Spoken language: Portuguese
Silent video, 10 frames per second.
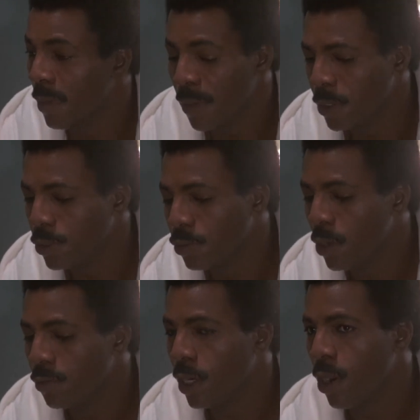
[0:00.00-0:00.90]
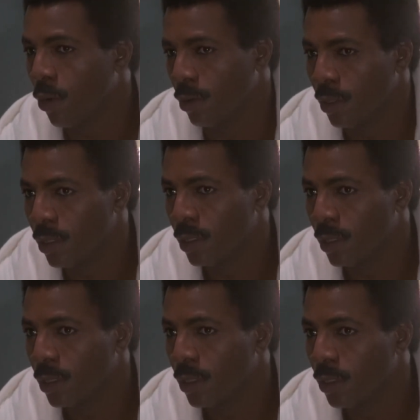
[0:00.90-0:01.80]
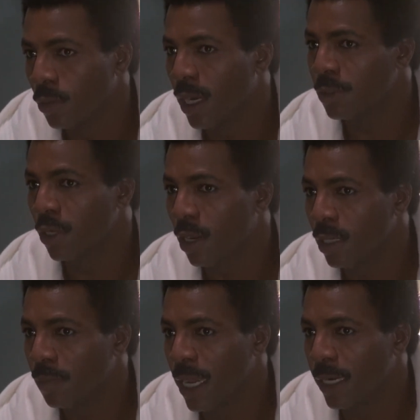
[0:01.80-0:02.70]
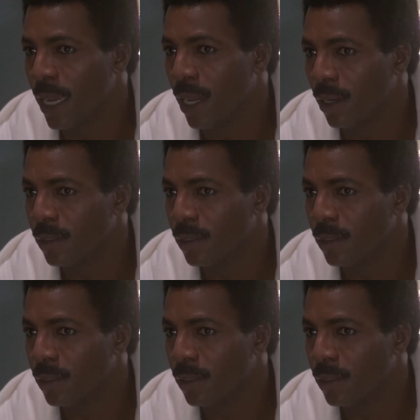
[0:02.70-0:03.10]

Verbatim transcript: talvez você não entenda o que eu estou falando